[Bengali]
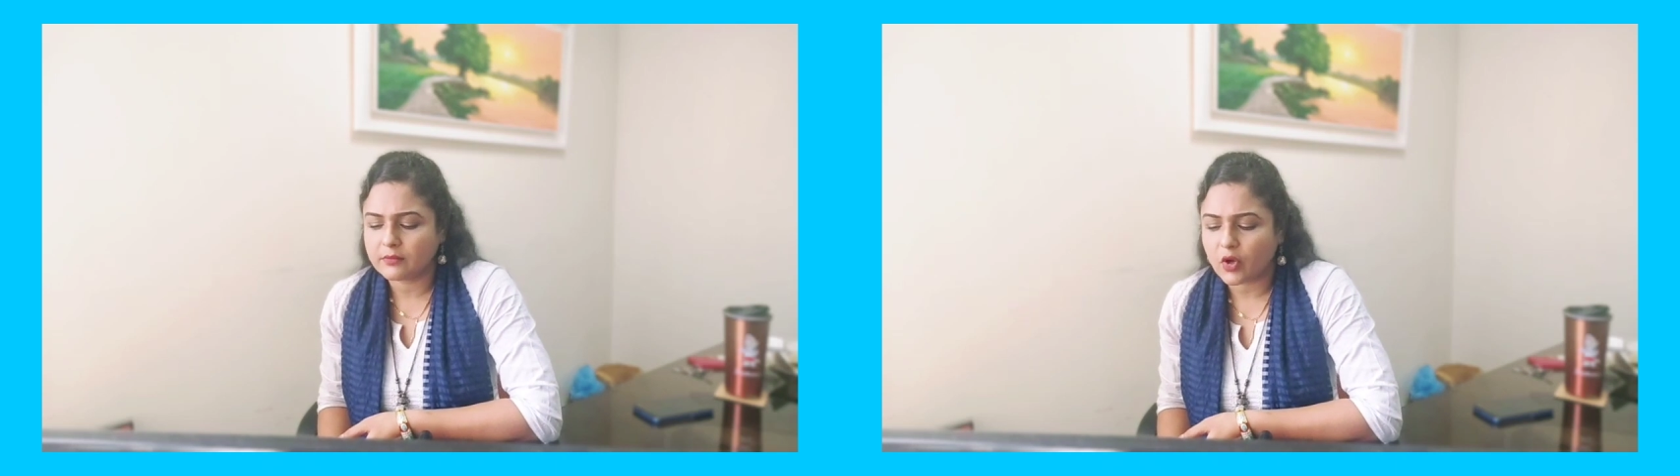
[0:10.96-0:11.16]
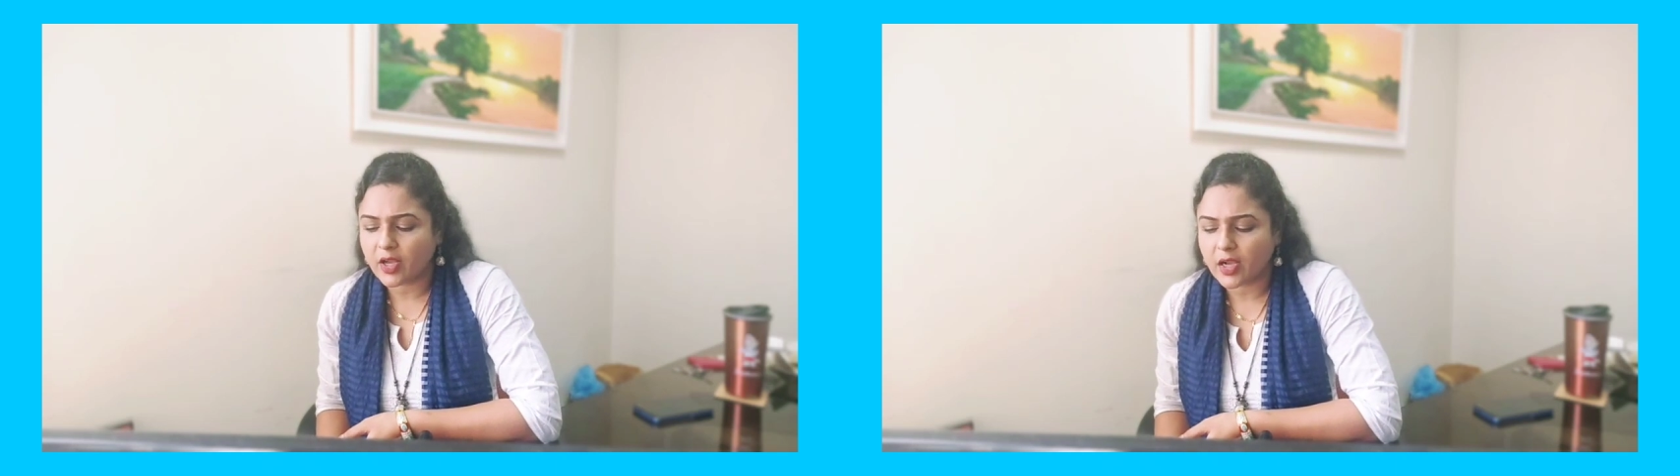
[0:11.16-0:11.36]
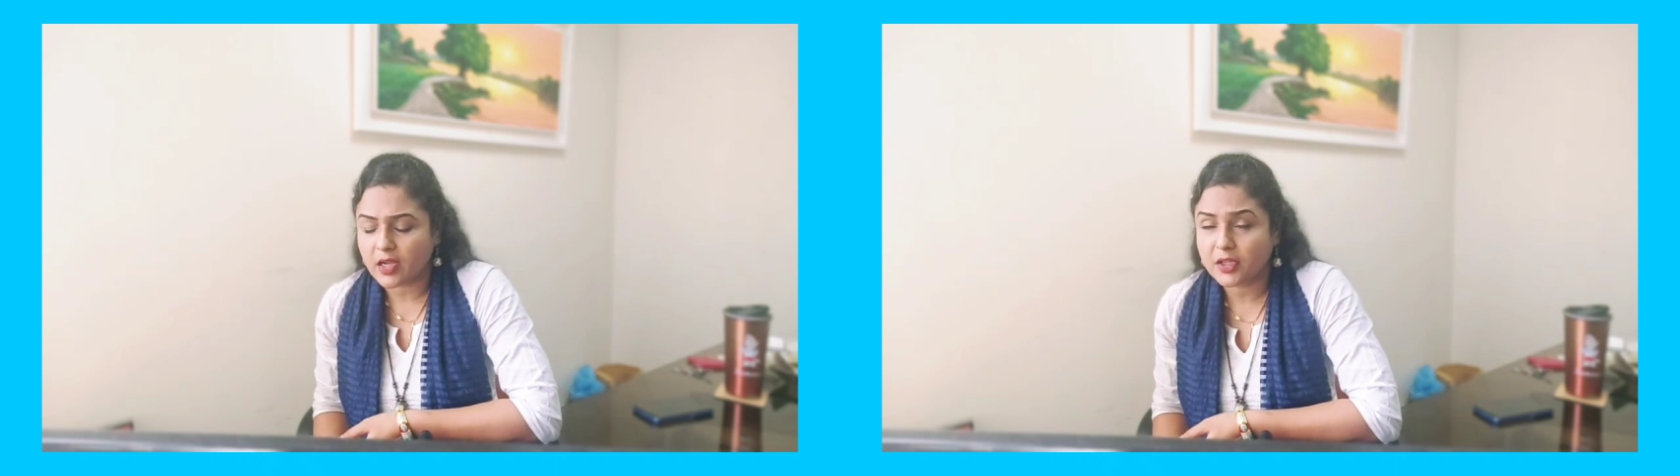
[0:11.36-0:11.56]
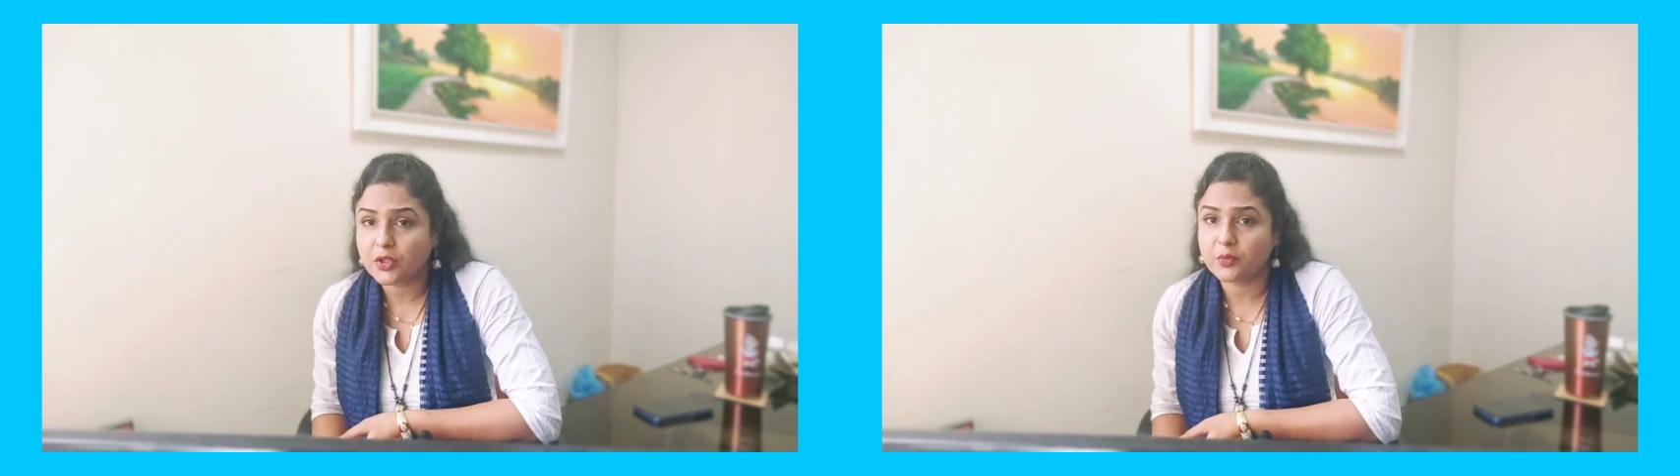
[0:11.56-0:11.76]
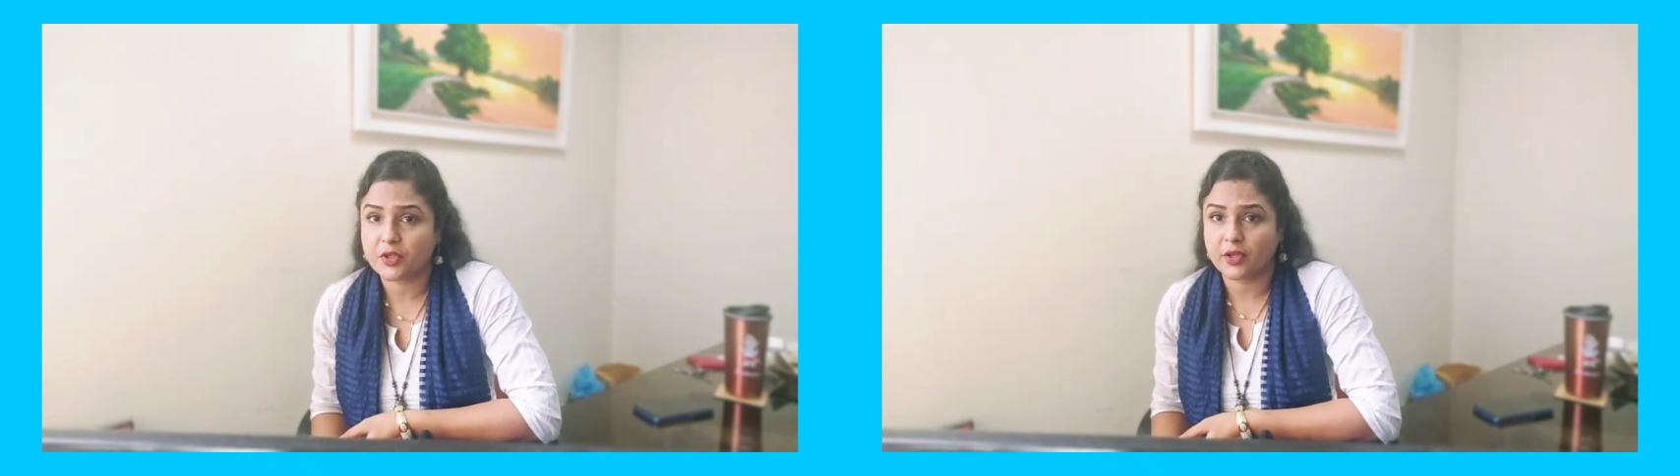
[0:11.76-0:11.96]

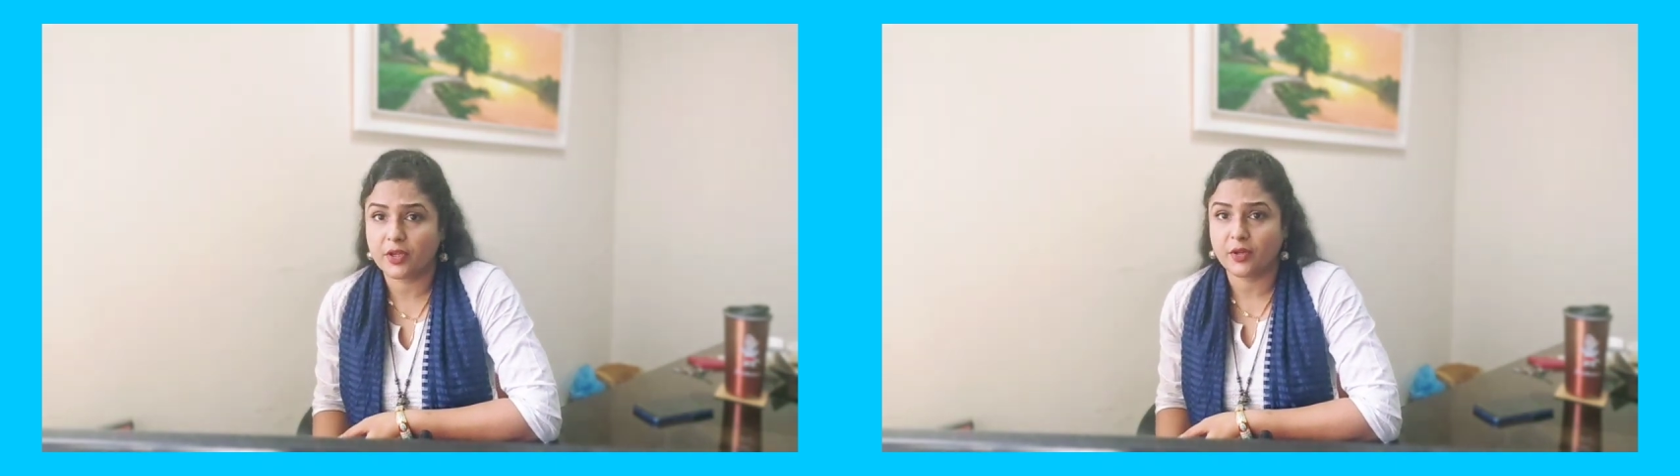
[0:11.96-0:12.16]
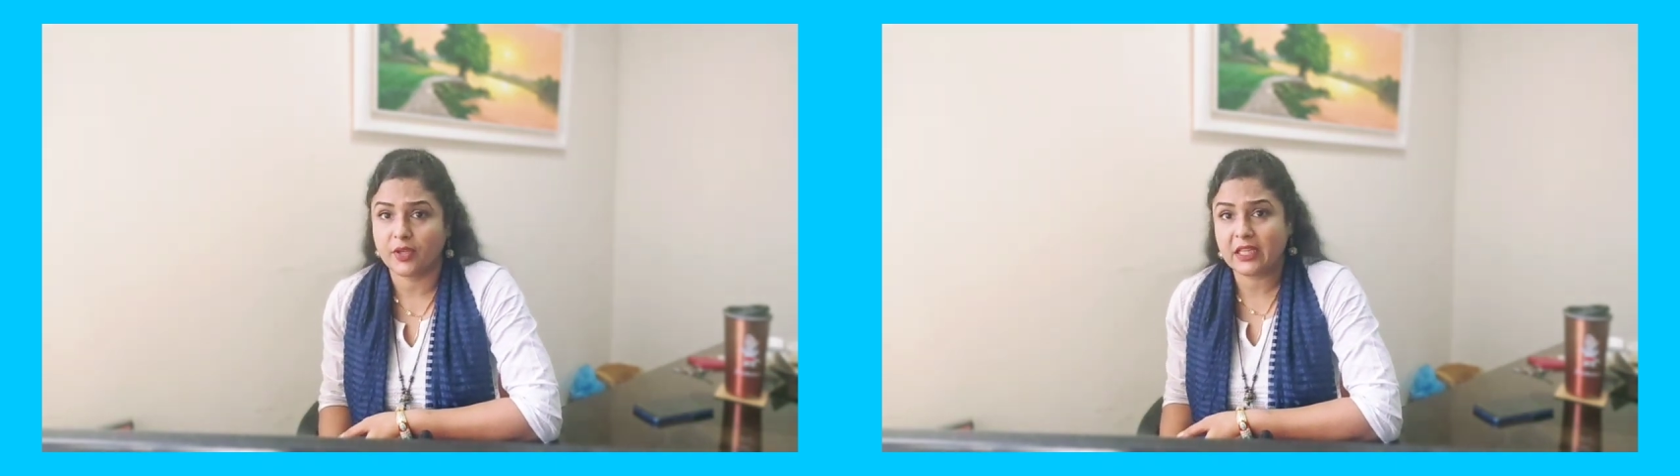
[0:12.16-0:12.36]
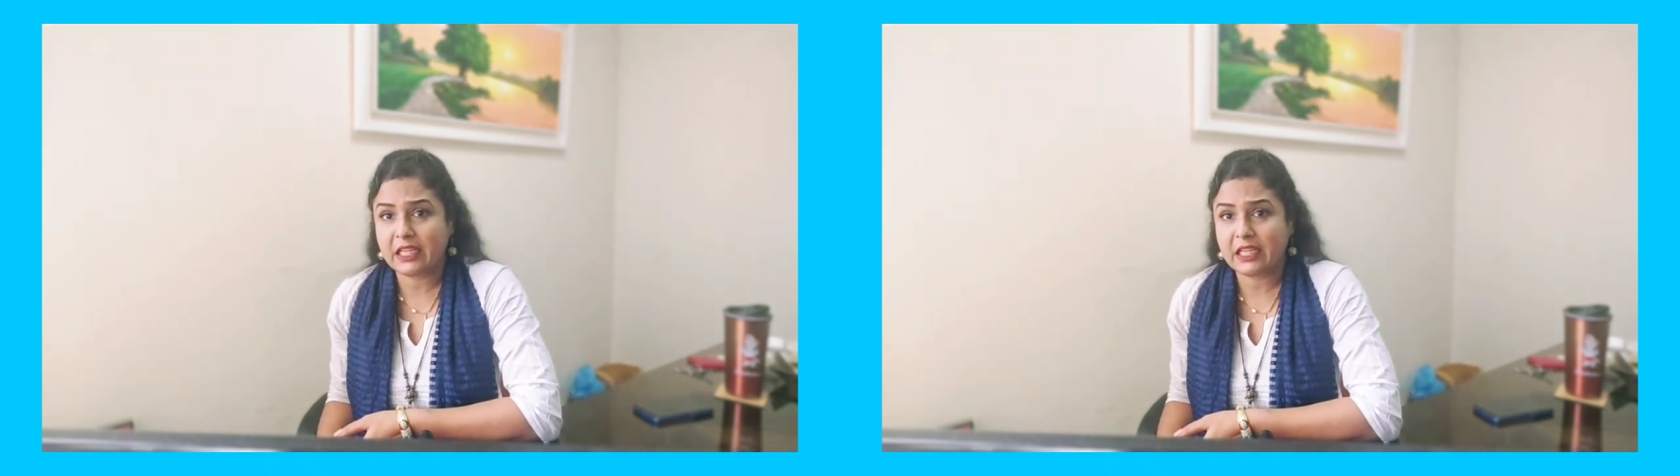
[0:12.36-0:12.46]
অনাকাঙ্ক্ষিত বিষয় নয়